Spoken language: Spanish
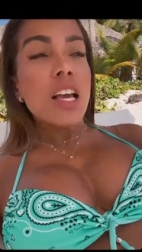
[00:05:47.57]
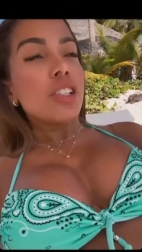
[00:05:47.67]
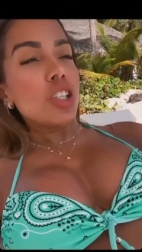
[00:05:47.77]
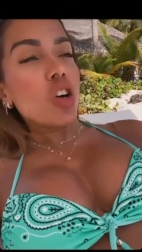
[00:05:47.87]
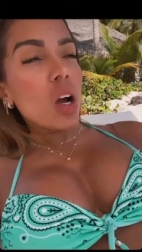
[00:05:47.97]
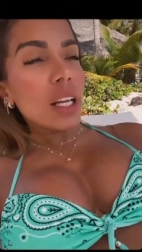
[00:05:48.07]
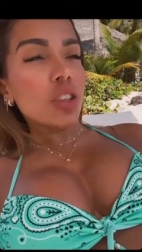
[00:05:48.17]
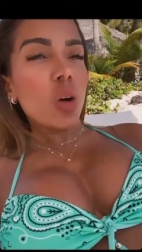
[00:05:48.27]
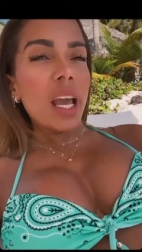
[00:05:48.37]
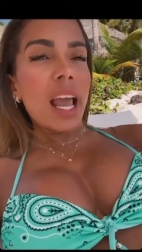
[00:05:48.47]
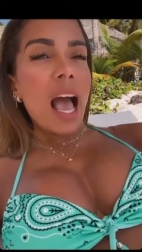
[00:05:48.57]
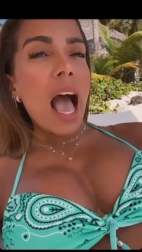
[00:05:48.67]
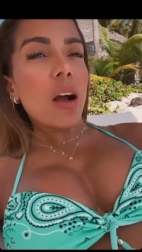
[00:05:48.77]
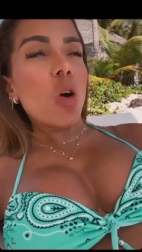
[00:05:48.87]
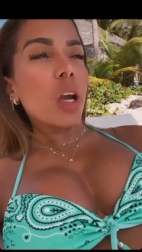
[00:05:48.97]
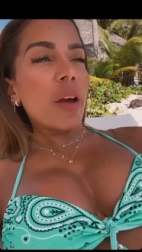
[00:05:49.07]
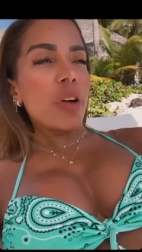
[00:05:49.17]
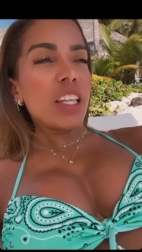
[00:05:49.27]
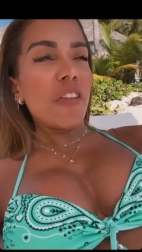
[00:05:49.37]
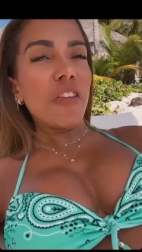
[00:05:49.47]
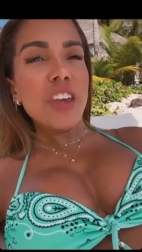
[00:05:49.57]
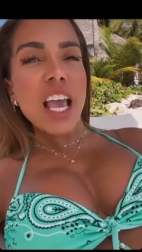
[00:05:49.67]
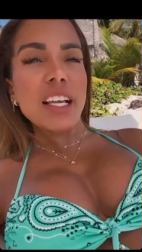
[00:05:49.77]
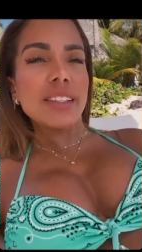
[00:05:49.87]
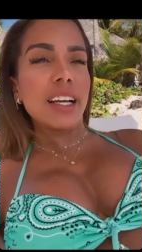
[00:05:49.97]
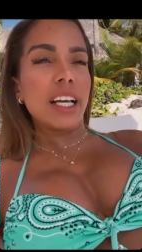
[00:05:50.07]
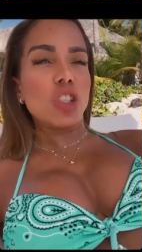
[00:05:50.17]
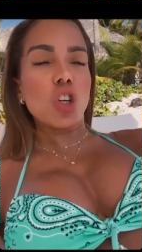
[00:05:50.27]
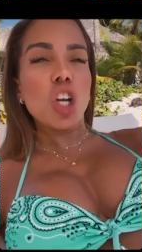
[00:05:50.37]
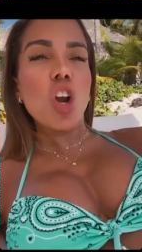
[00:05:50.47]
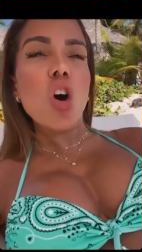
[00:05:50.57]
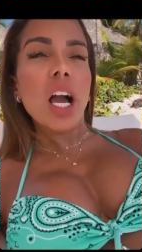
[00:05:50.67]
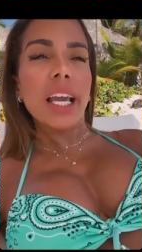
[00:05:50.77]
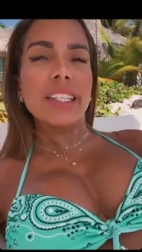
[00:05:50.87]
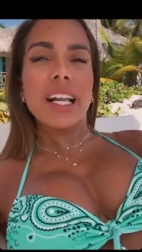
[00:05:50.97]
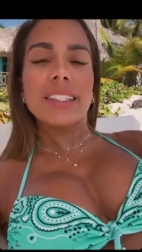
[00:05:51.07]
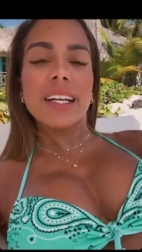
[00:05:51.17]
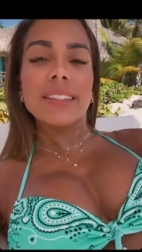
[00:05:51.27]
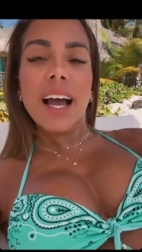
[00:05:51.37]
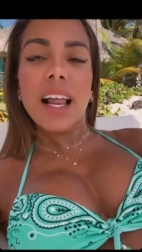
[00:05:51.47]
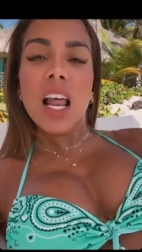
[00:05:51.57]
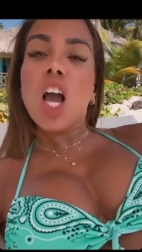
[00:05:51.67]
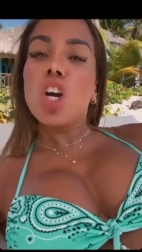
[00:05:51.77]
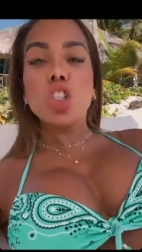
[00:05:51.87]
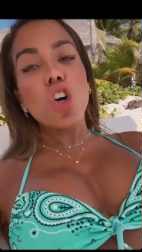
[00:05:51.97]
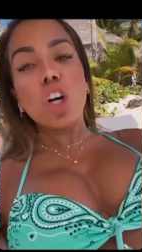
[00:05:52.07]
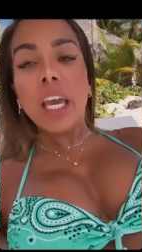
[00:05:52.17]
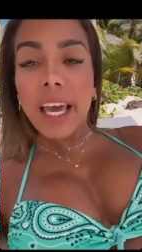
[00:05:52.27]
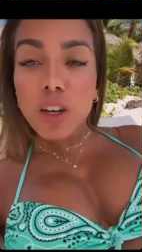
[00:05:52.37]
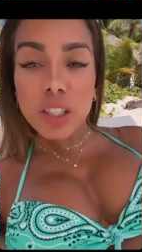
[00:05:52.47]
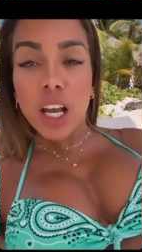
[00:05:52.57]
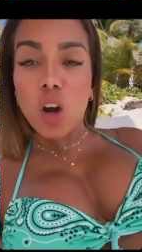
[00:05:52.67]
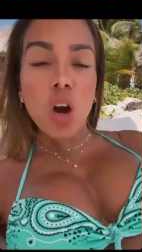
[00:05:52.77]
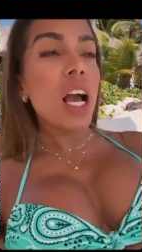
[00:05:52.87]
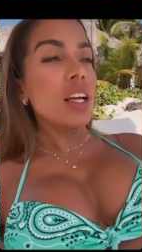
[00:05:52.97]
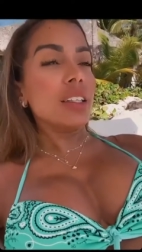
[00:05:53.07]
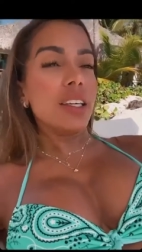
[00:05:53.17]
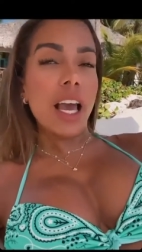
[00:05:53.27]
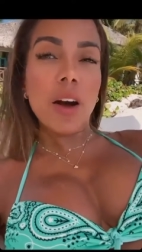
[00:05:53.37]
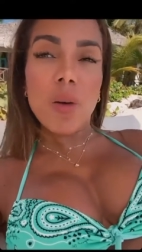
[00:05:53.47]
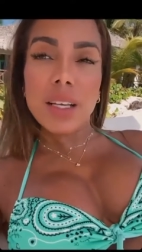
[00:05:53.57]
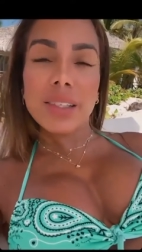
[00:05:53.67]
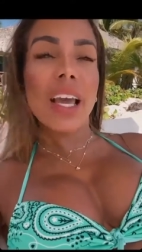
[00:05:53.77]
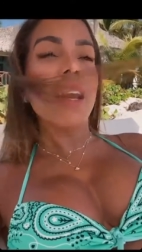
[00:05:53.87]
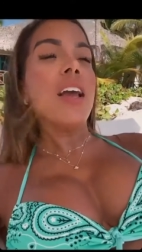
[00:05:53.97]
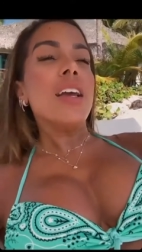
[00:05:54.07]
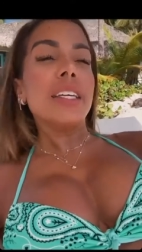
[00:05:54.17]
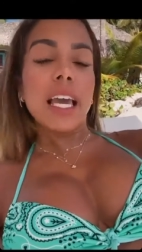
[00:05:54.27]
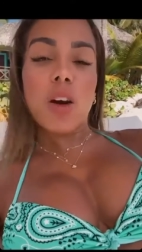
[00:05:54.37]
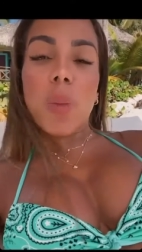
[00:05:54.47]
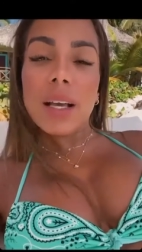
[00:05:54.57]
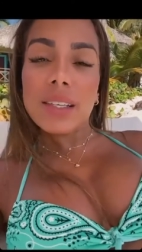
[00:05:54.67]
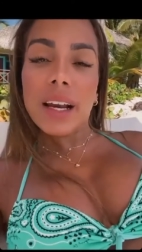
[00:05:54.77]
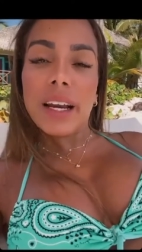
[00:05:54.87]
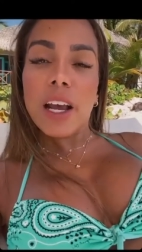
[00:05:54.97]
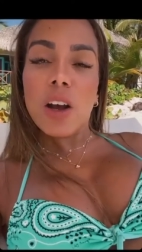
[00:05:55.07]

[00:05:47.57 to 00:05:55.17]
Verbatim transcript: Si yo canto que hago, que voy de fiesta, que soy loca, que tal, tal, tal, yo quiero ser loca, quiero hacer, quiero pasar